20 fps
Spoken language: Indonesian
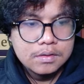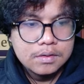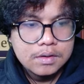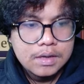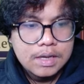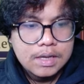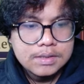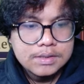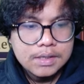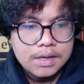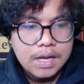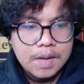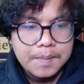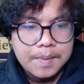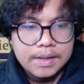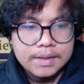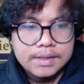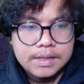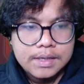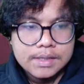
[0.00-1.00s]
Anjir, gak
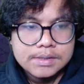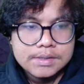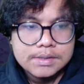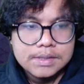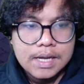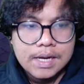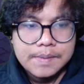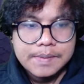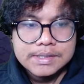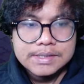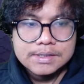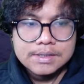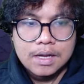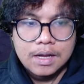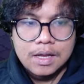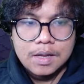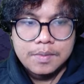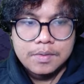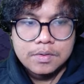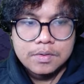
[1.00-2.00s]
mati, guys. Darah masih
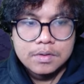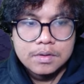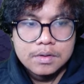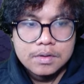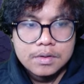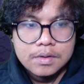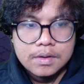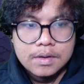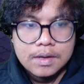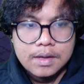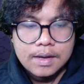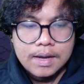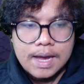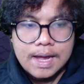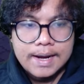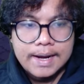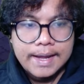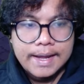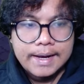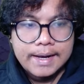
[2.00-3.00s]
setengah, Bro.
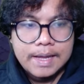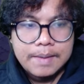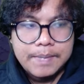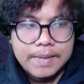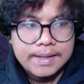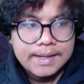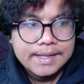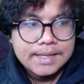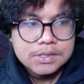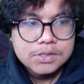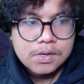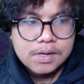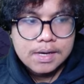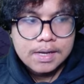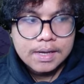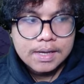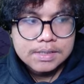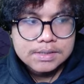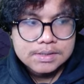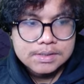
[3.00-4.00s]
Kalah elemen kita
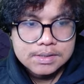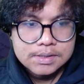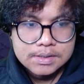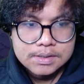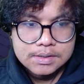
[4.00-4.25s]
soalnya guys